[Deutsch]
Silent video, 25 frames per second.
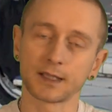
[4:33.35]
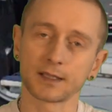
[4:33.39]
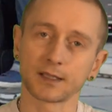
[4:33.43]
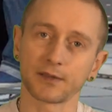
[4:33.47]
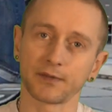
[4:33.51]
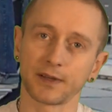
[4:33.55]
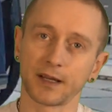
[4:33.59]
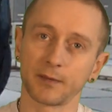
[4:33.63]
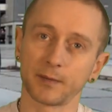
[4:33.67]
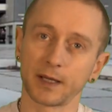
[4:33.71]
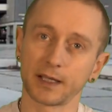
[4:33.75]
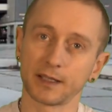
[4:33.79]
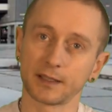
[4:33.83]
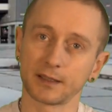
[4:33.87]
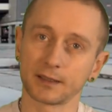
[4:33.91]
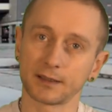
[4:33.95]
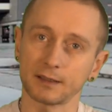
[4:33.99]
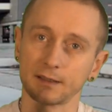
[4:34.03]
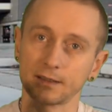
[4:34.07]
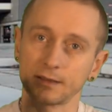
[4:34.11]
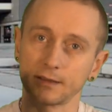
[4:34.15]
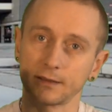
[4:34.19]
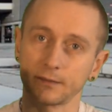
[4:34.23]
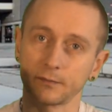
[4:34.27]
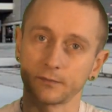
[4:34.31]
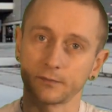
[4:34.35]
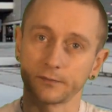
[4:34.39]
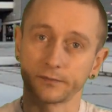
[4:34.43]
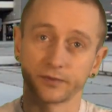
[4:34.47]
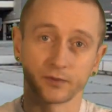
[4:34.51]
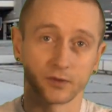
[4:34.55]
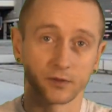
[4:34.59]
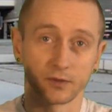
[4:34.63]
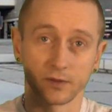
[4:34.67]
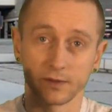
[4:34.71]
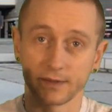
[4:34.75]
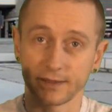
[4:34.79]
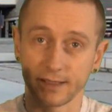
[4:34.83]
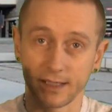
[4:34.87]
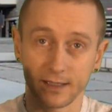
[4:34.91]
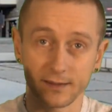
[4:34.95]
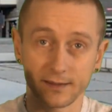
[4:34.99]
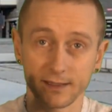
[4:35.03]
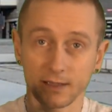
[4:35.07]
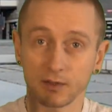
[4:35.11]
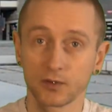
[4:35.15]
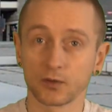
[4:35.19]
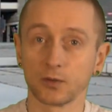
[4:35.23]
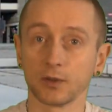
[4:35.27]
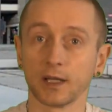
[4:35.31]
Also wir haben eine ähm, sehr,
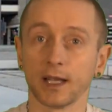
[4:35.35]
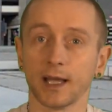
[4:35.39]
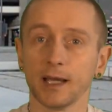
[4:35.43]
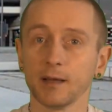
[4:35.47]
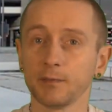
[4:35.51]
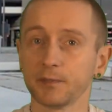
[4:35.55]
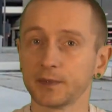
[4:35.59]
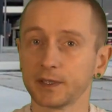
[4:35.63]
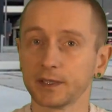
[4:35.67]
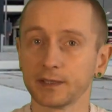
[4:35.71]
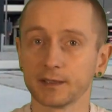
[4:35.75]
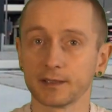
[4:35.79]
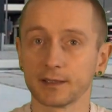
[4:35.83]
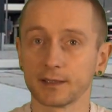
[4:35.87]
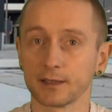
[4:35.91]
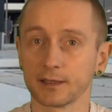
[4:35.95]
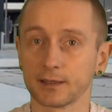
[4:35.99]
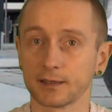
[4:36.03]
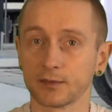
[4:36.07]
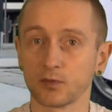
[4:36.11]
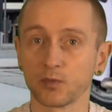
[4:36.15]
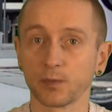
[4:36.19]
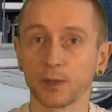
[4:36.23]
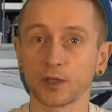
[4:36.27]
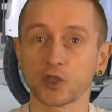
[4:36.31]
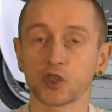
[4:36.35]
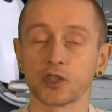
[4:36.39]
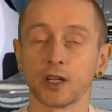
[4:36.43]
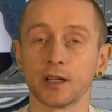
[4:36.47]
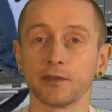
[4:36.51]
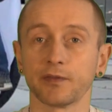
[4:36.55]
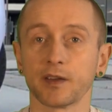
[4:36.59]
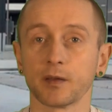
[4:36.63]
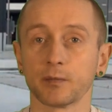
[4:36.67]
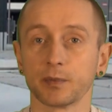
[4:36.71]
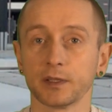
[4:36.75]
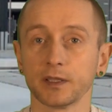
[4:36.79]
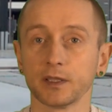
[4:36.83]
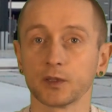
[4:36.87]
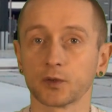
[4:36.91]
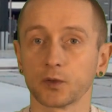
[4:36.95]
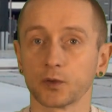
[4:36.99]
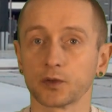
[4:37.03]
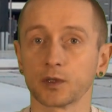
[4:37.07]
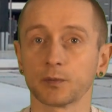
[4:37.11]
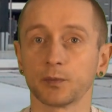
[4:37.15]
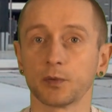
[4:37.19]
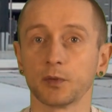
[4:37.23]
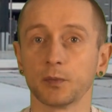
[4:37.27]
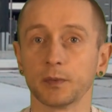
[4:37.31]
sehr coole App, die sich super schnell verbindet,
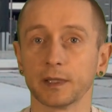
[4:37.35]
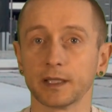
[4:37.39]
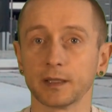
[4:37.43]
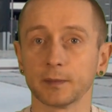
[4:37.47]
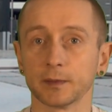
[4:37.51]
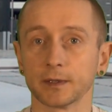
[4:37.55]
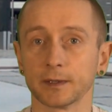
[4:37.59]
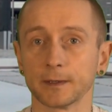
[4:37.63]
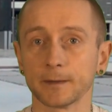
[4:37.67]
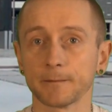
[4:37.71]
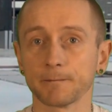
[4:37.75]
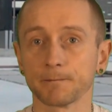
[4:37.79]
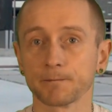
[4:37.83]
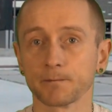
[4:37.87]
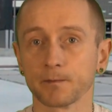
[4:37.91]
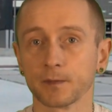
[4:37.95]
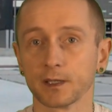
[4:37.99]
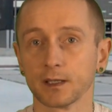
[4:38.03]
ohne Probleme.